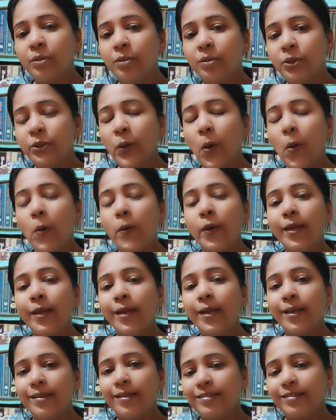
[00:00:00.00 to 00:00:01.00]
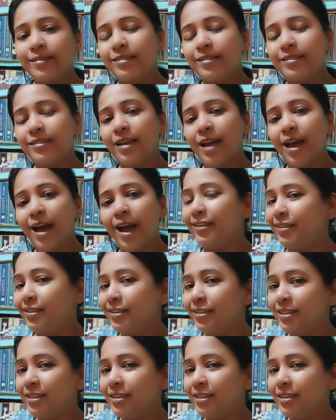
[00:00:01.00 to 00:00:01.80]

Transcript: टॉलेस्ट एंड